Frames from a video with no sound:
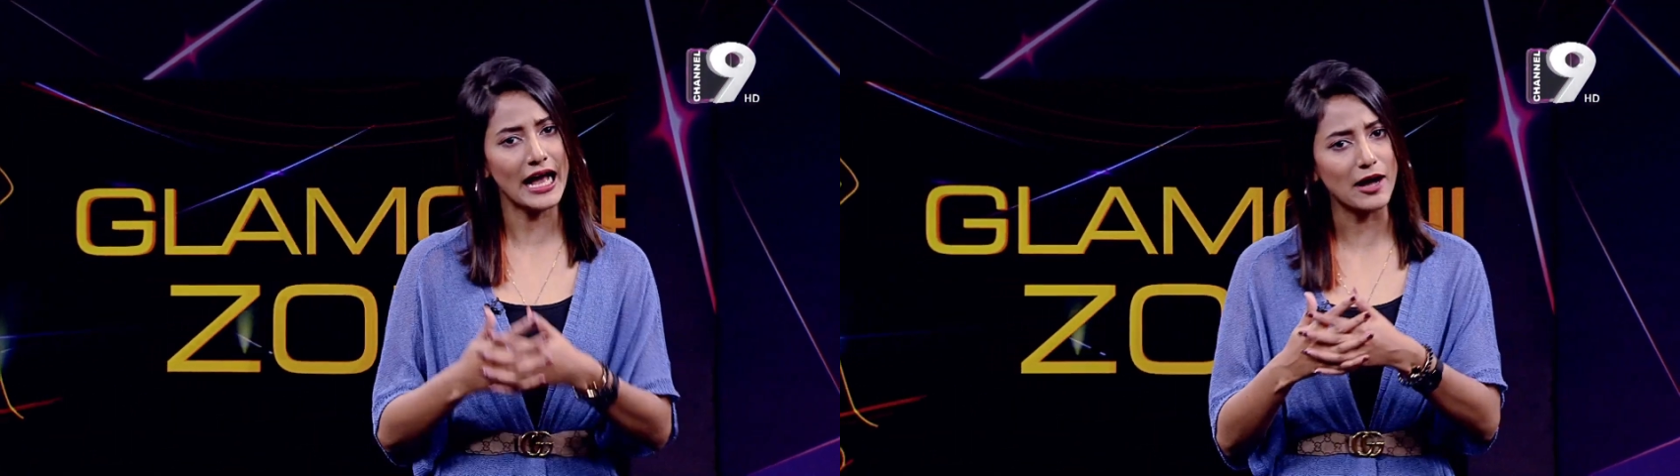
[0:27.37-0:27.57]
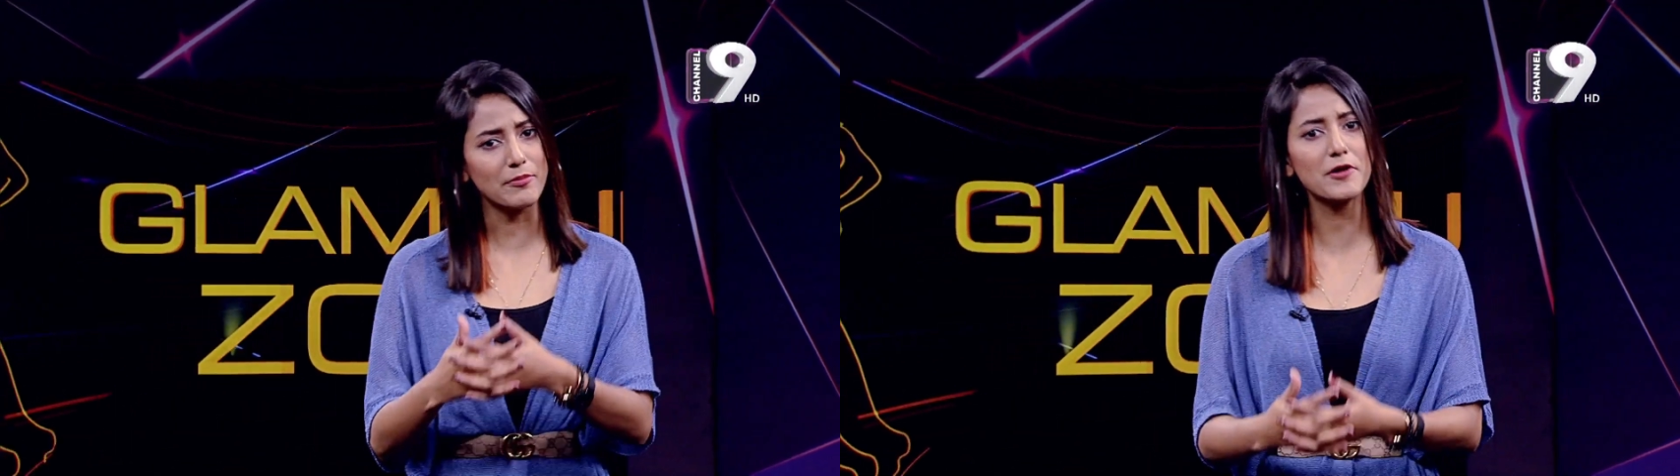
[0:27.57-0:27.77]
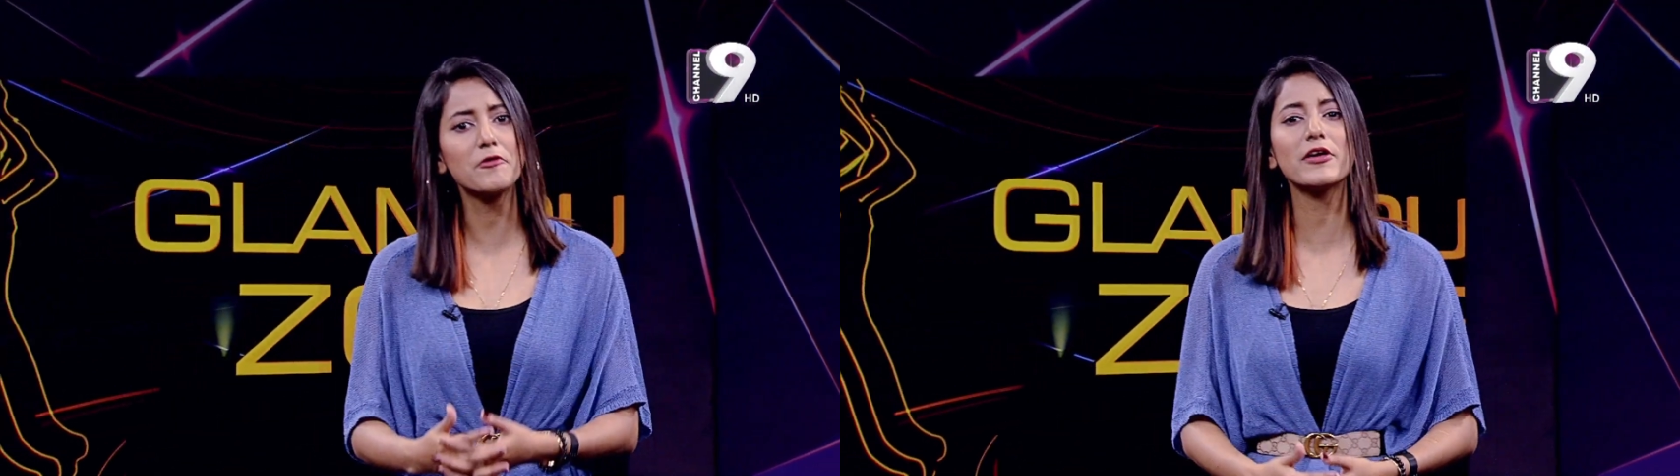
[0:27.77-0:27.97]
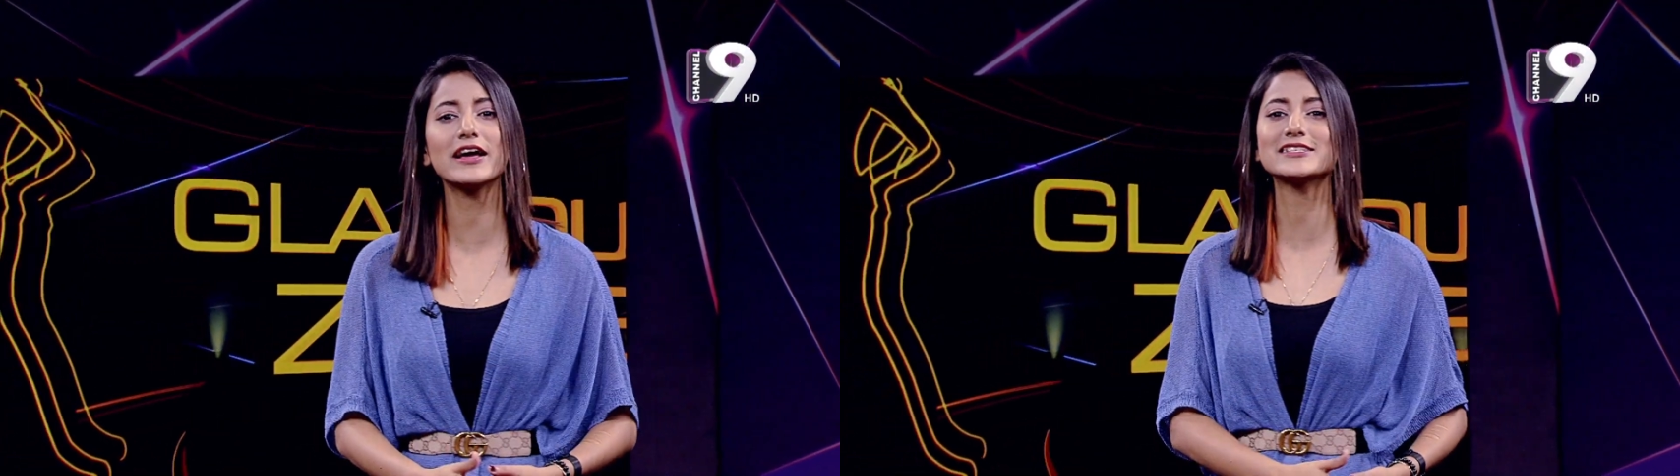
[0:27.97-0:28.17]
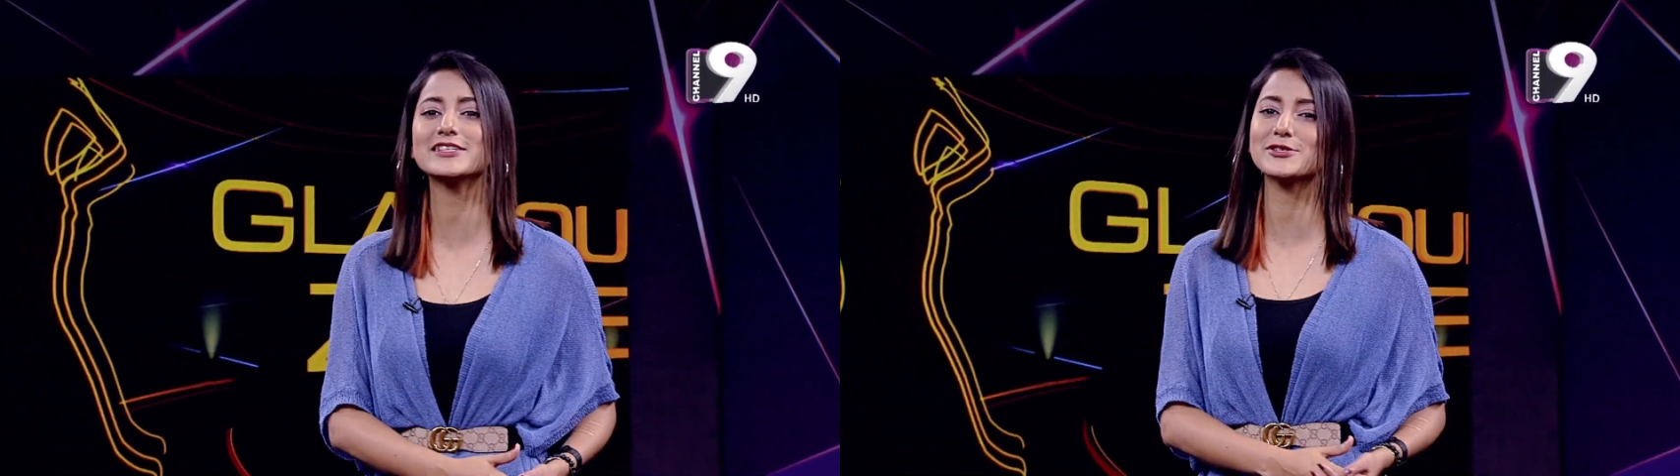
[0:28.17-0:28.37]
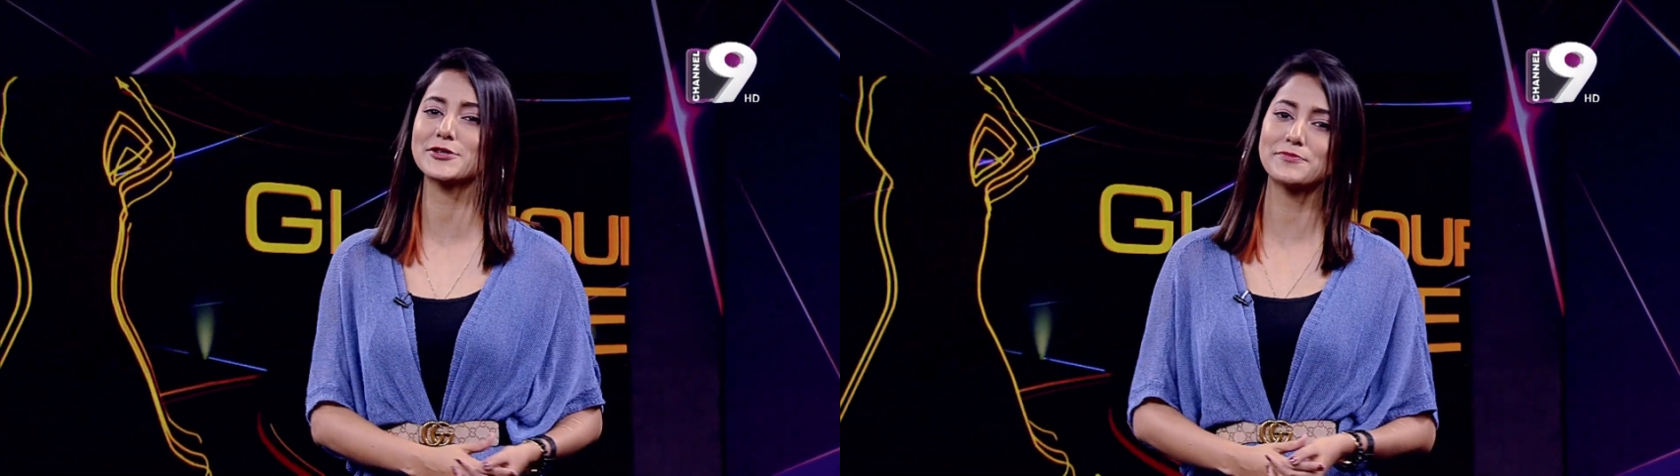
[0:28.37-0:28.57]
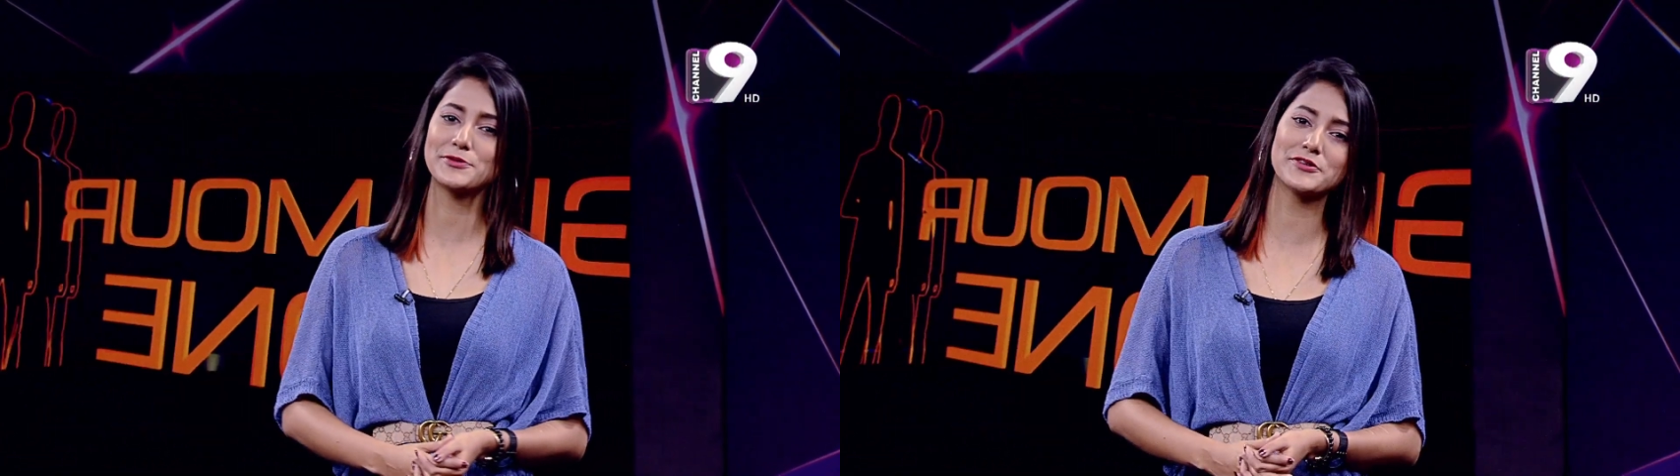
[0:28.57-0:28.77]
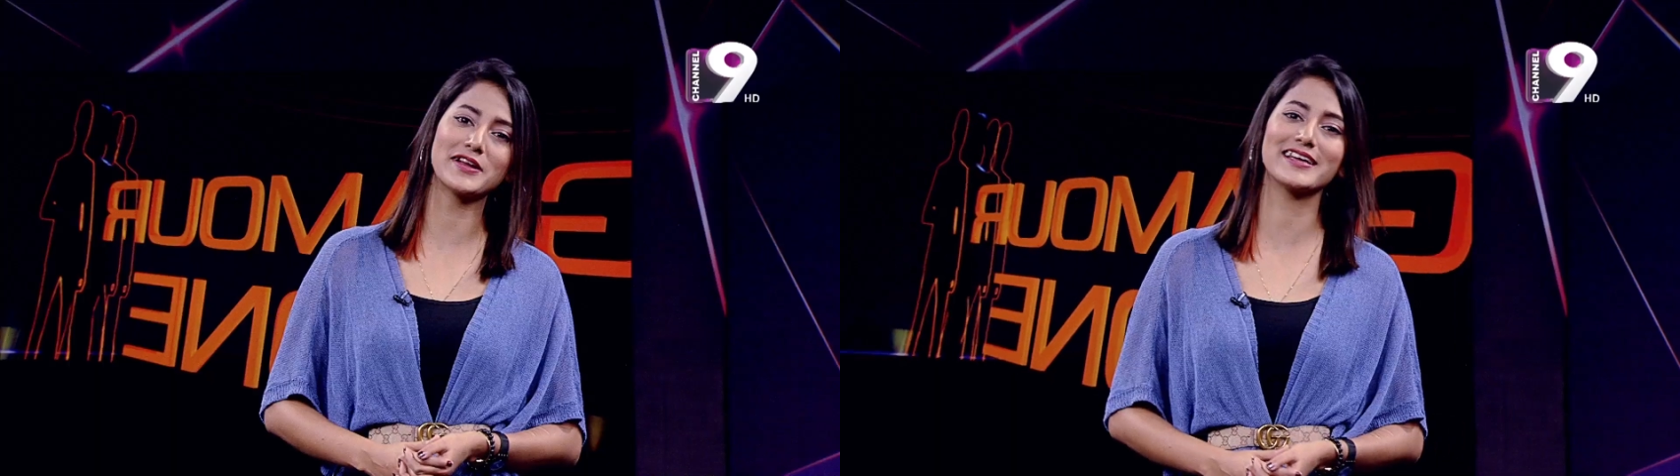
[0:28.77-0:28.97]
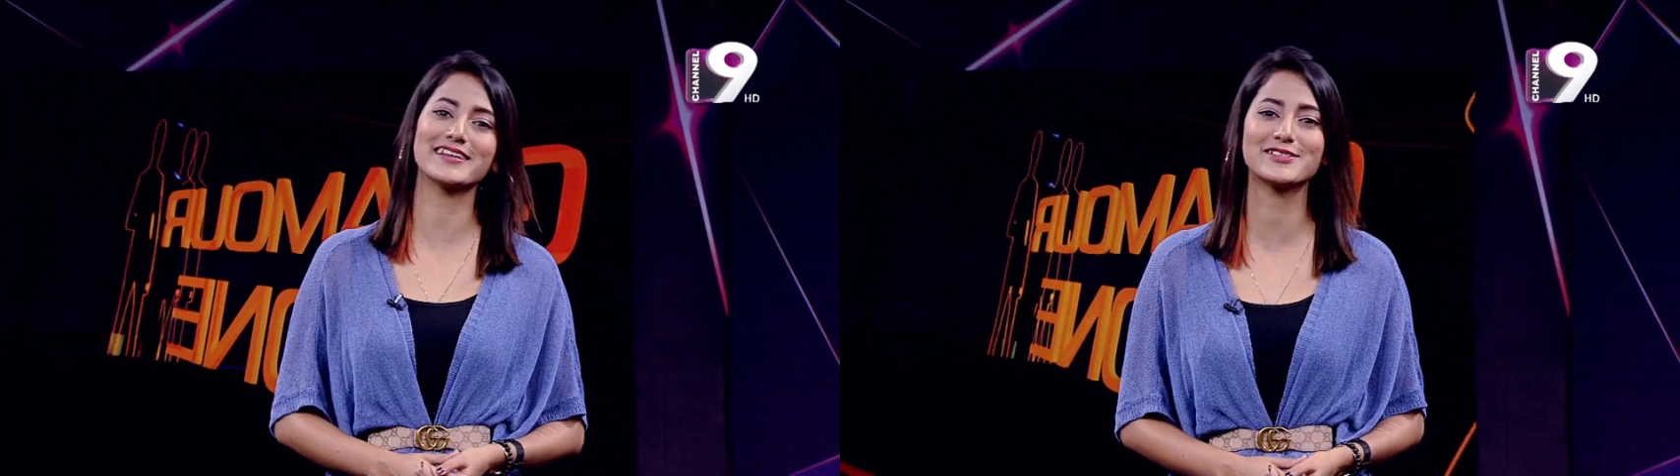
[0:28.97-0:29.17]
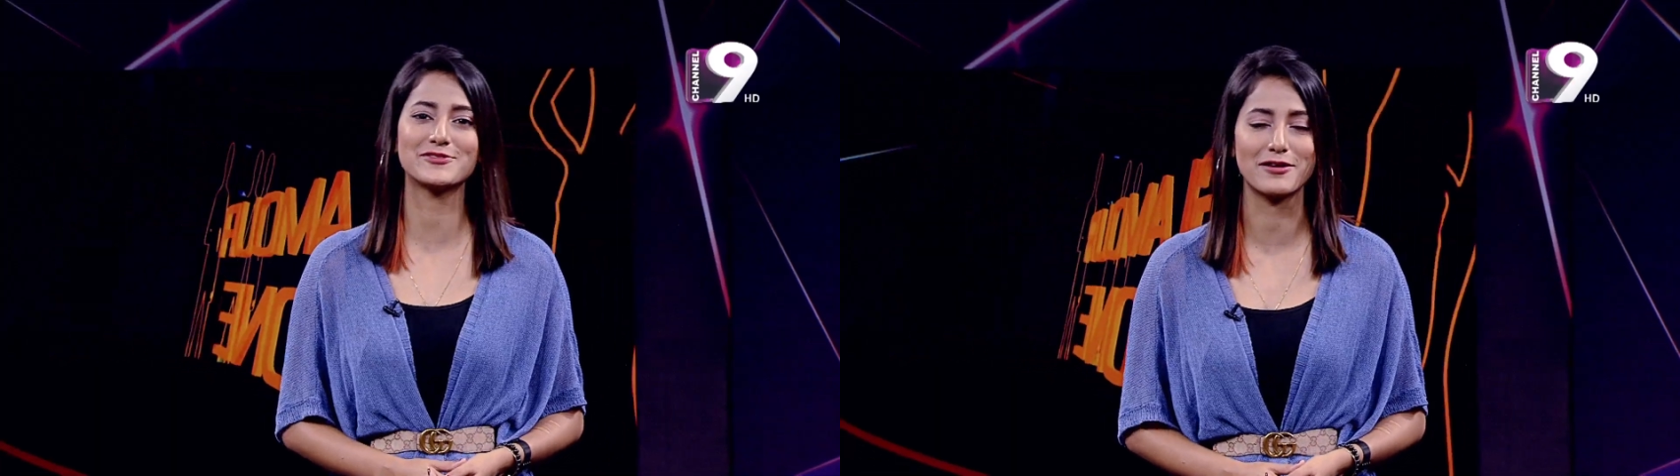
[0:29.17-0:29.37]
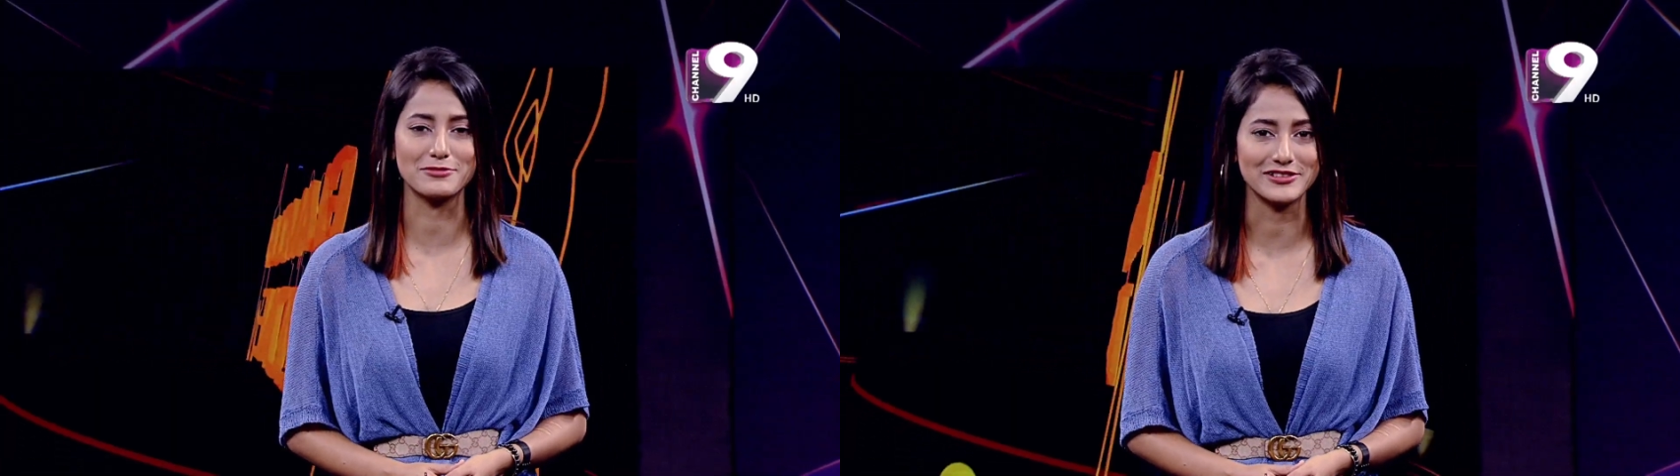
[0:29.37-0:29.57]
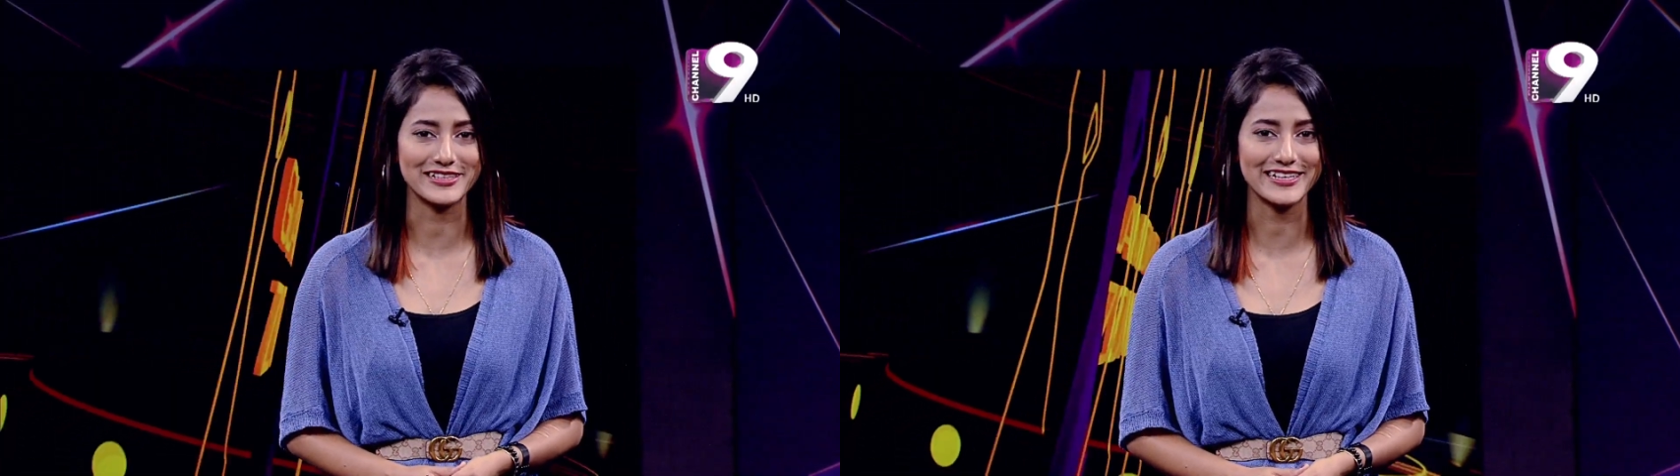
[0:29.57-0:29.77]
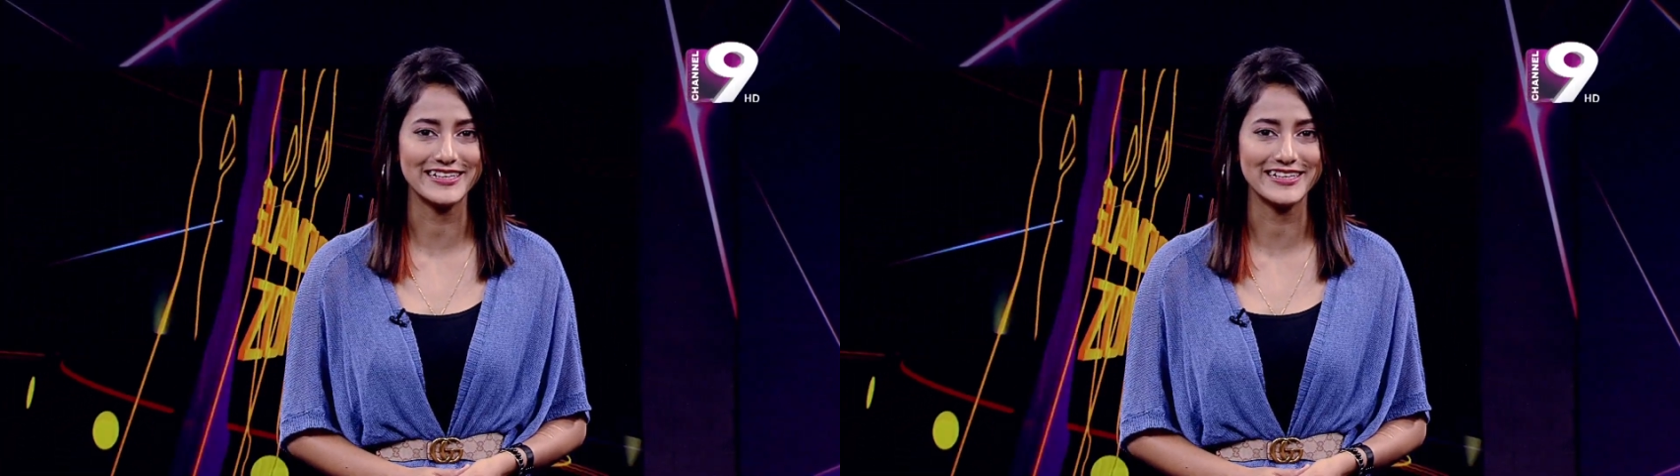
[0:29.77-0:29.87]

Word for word: আবারও উড়ে আসেন জনপ্রিয় নায়িকা শ্রাবন্তী